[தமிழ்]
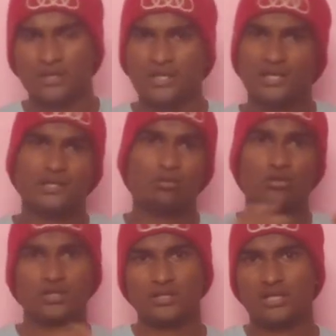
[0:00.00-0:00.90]
ஏன்னா இது
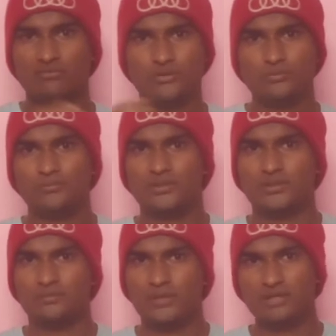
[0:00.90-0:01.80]
உங்களுக்கு கன்ஃபார்ம்
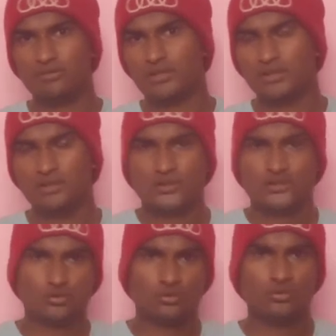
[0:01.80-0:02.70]
மெயில் வருது
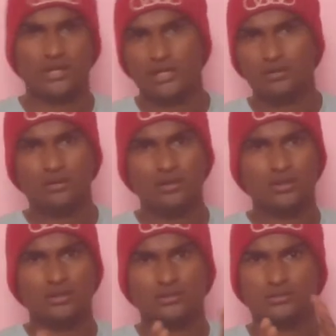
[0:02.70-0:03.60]
ஸோ
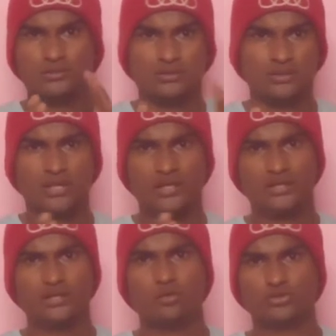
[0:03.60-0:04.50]
என்னோடய நான்
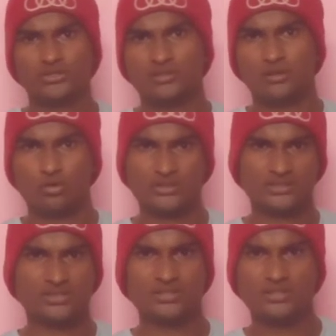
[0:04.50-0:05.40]
இருக்கிற லொக்கேஷன்
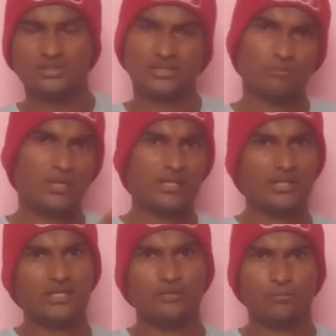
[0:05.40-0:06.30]
லொக்கேஷன்லேருந்து
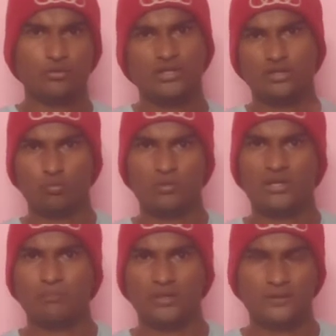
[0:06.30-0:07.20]
மதுரை ஏர்போர்ட் எனக்கு ரொம்ப
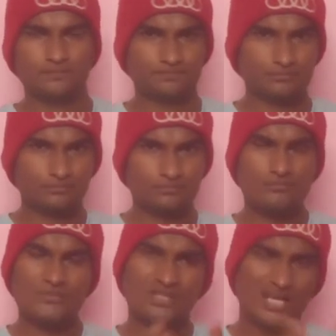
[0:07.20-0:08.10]
கம்மி தான்
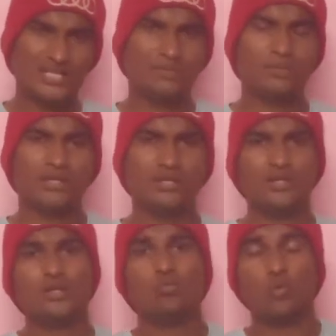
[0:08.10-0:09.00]
அதேமாரி
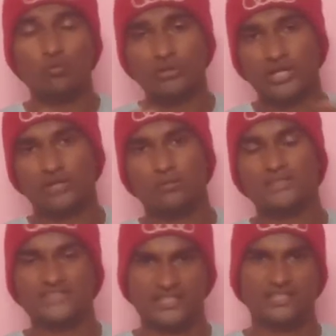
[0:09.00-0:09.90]
ஒவ்வொரு இடமா
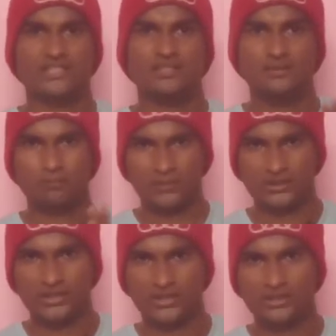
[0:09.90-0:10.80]
சென்னை
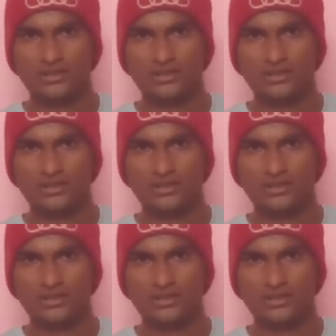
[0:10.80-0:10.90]
மதுரை